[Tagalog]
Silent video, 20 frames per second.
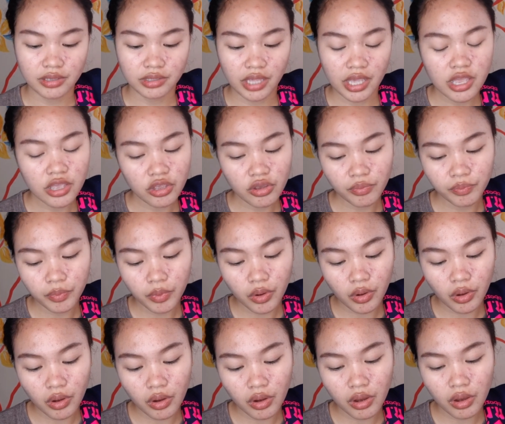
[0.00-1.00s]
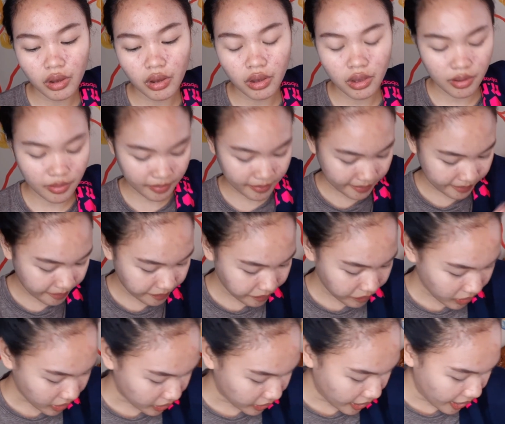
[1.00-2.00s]
Thank you po.
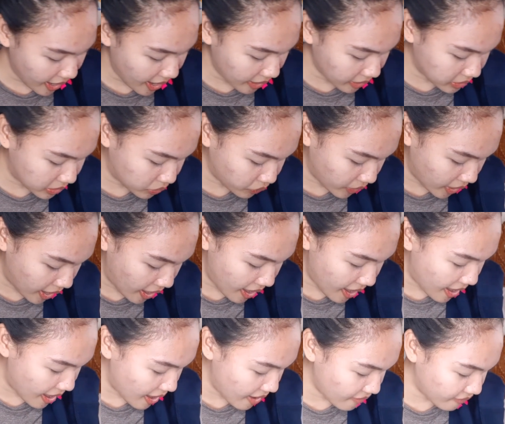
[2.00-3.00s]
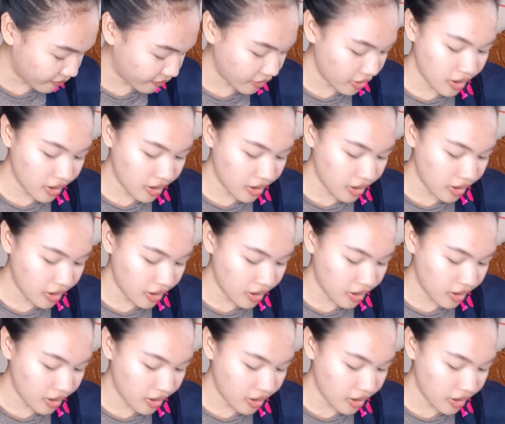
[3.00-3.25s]
Next, we have